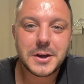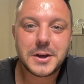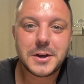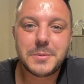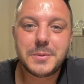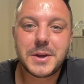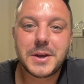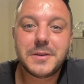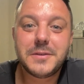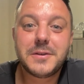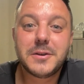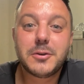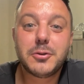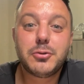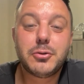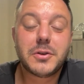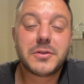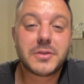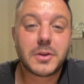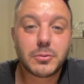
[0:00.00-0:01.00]
eh bien, c'est que
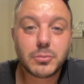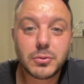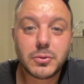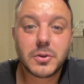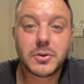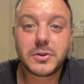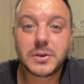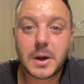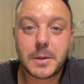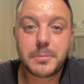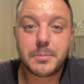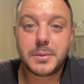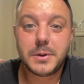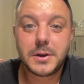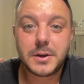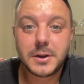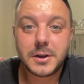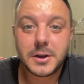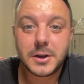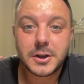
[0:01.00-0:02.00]
tu as sans doute
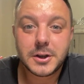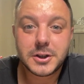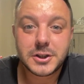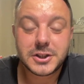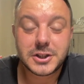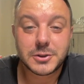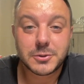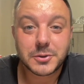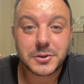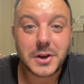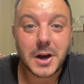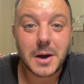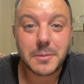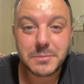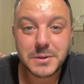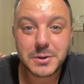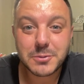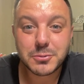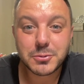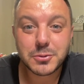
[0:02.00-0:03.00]
tapé chez notre
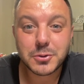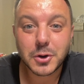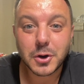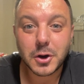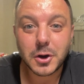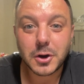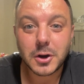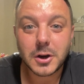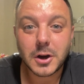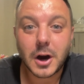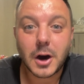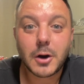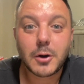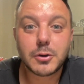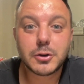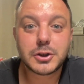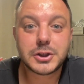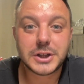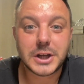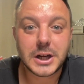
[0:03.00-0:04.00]
ami Google en
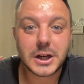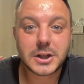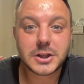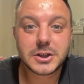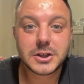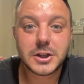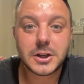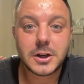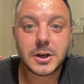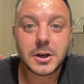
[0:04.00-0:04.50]
recherche,